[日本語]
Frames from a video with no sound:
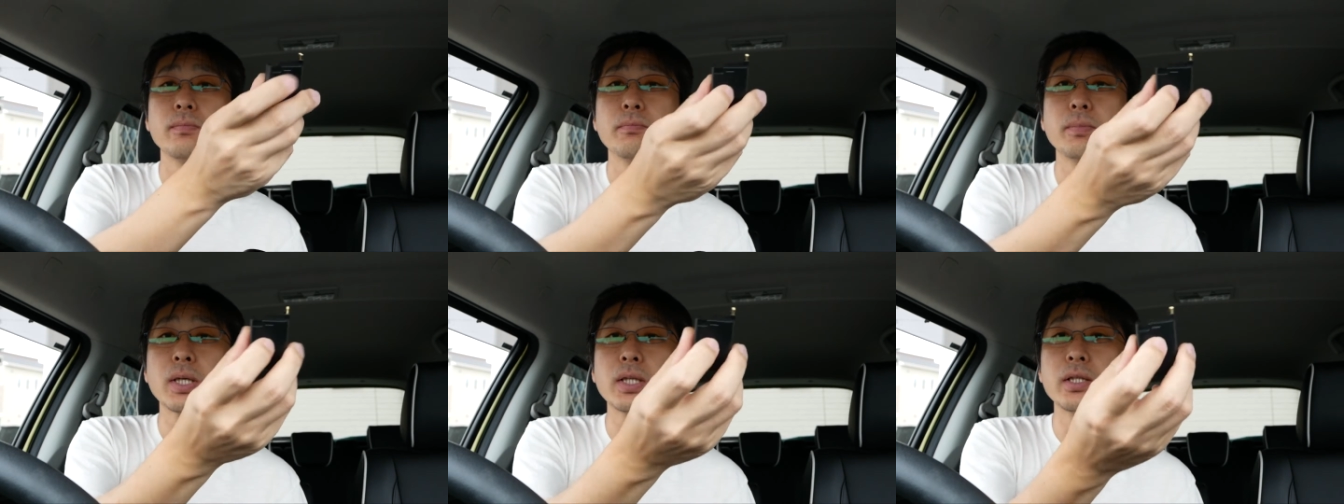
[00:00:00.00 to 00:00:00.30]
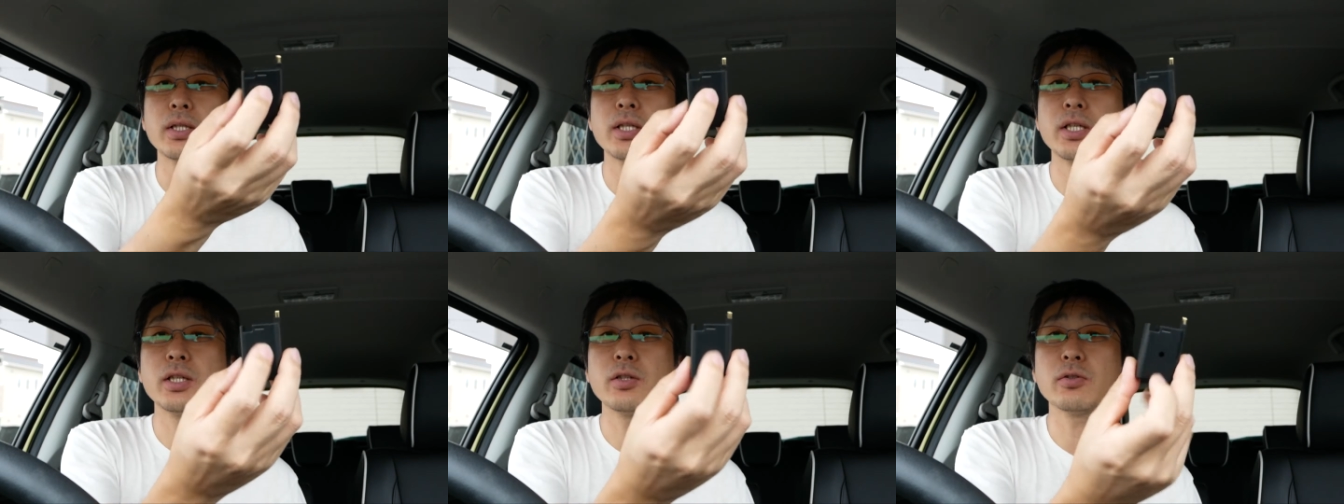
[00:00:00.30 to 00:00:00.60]

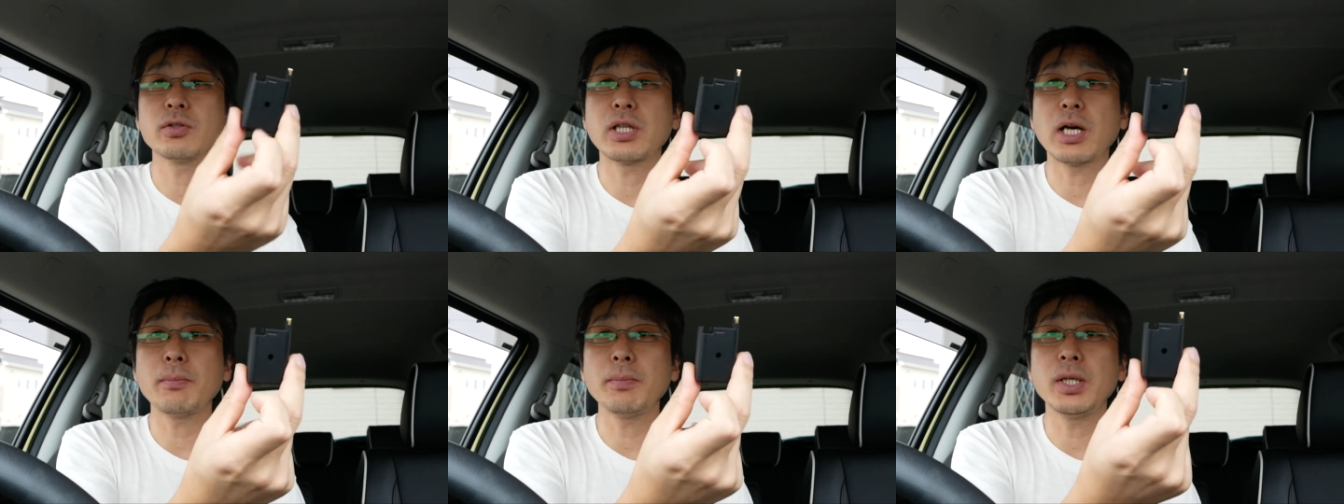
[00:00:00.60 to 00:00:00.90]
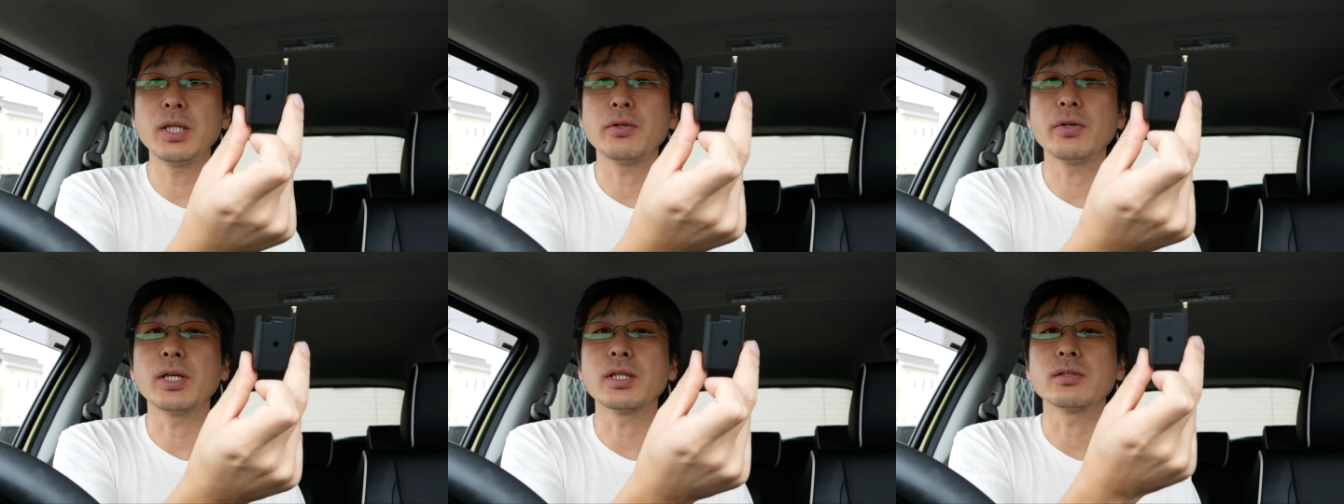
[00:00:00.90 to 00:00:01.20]
バッテリーの
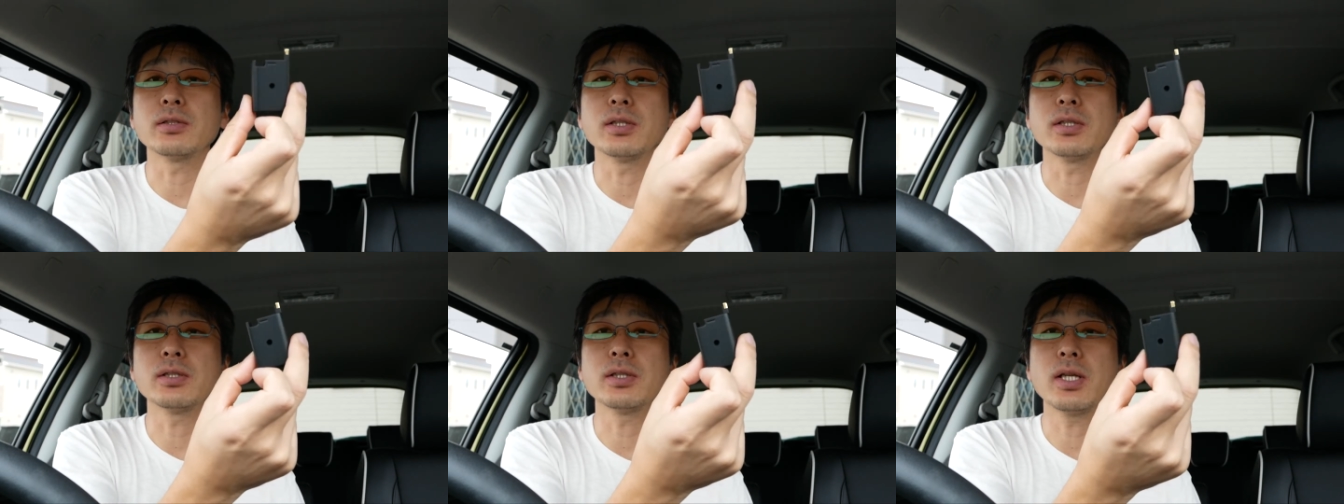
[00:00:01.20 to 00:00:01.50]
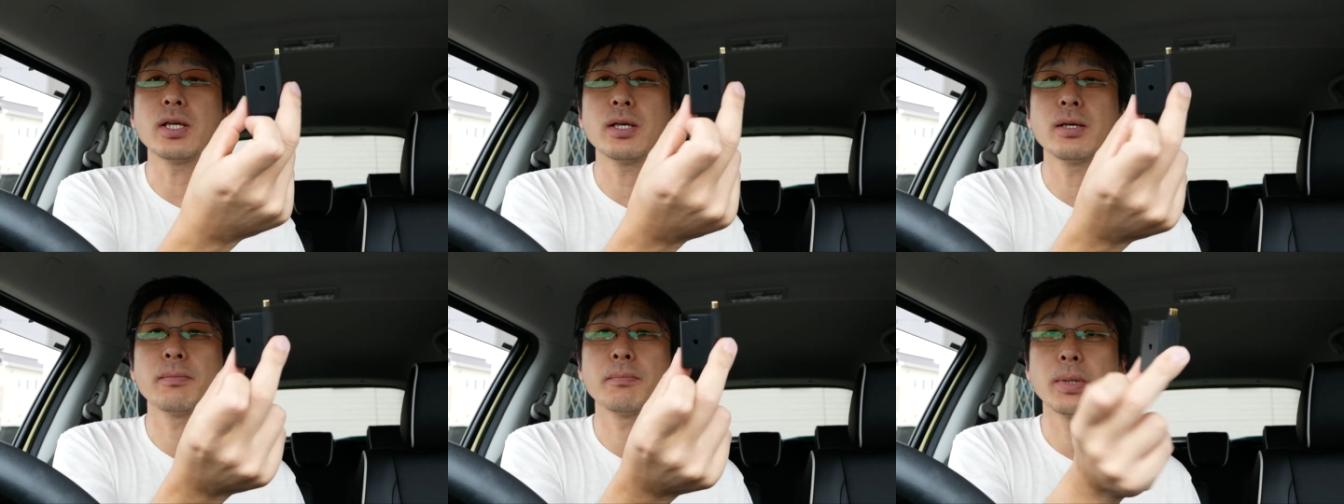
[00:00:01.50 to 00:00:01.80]
ダミーのやつです
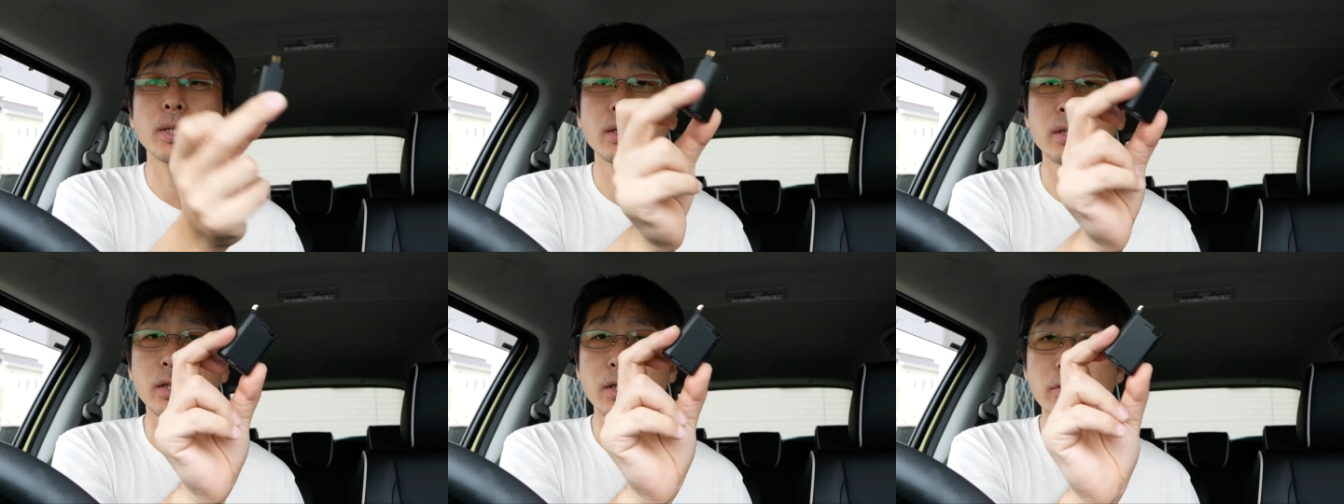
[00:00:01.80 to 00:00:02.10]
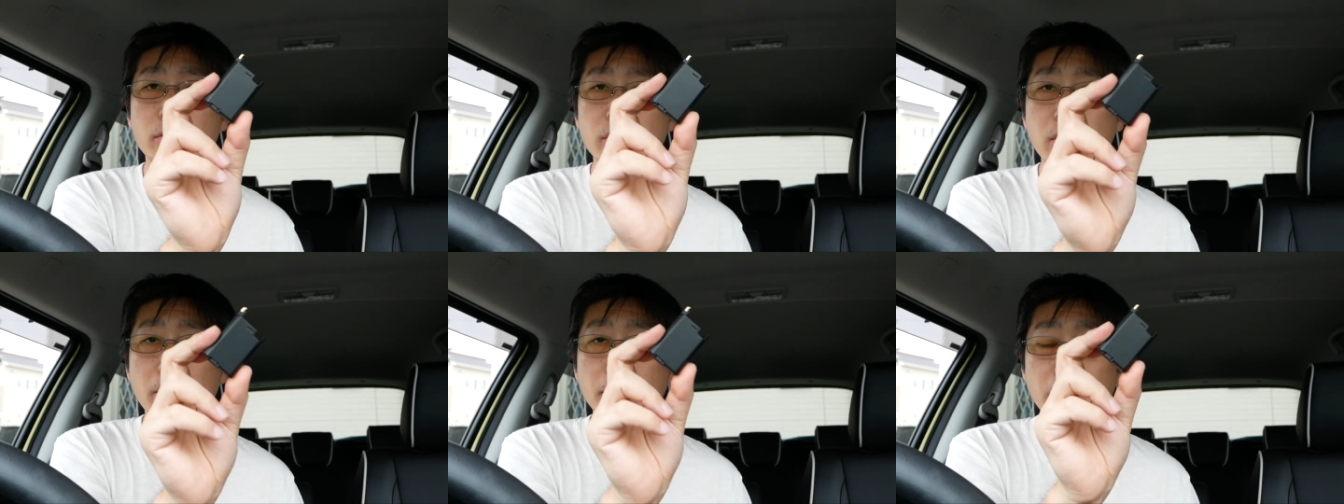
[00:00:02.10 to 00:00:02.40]
ね。
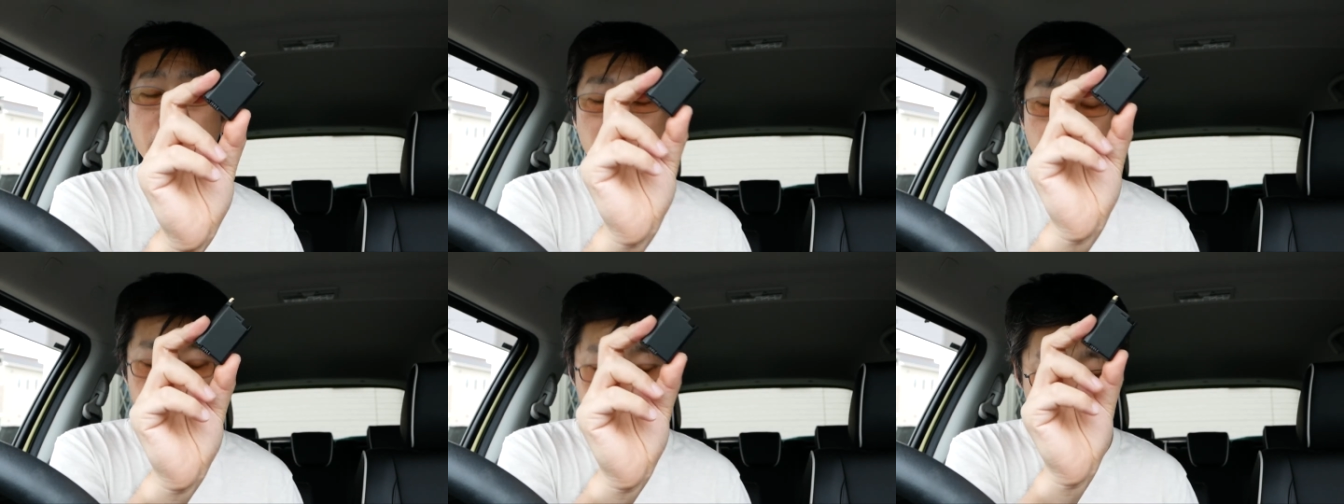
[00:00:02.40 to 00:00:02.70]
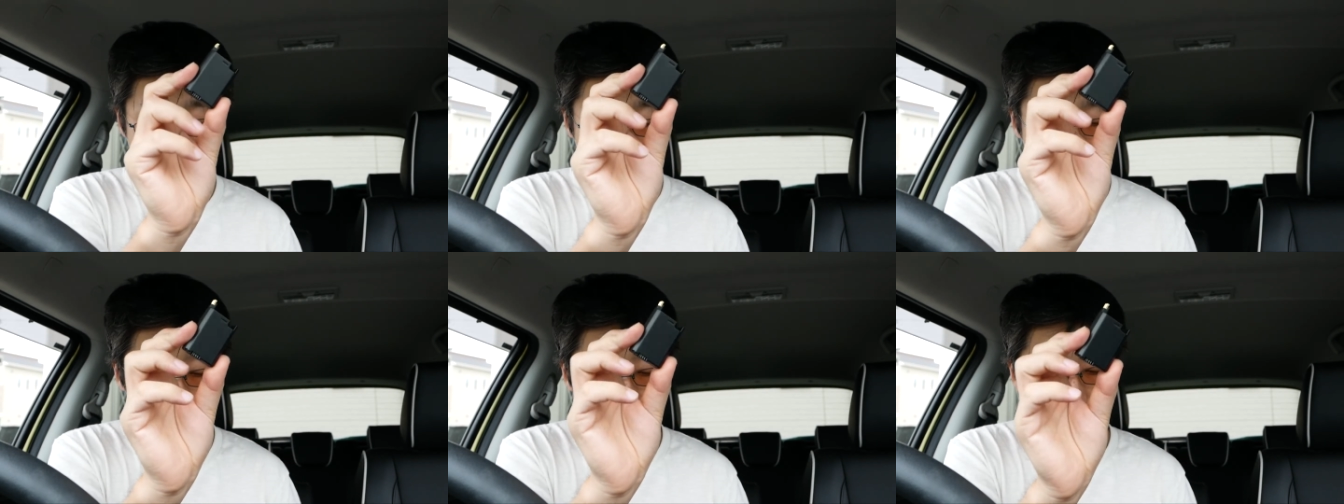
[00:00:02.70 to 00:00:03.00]
バッテリーのダミーのやつ
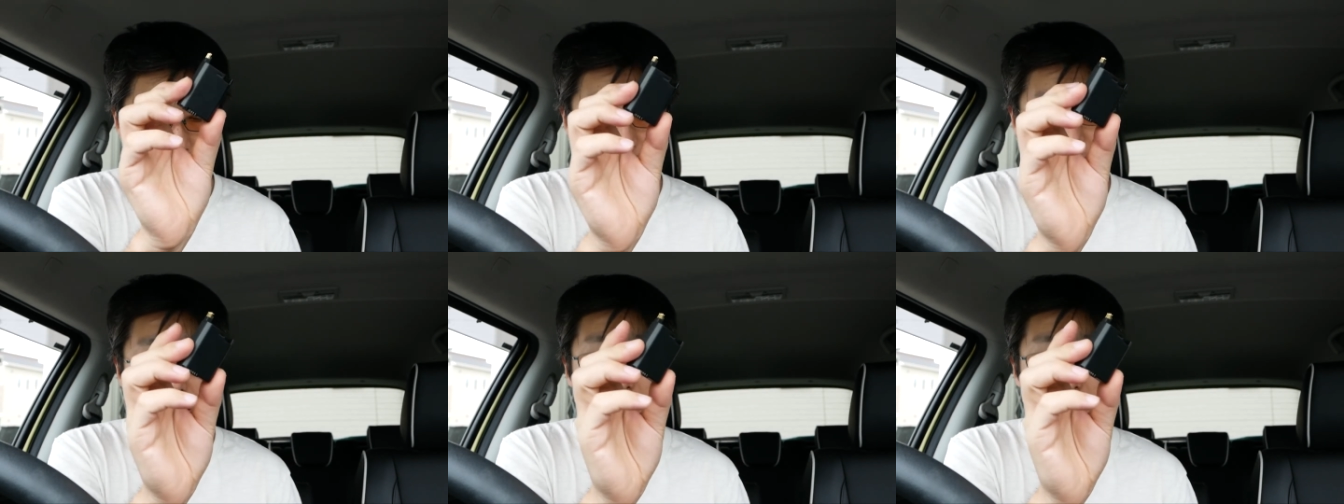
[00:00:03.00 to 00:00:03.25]
です。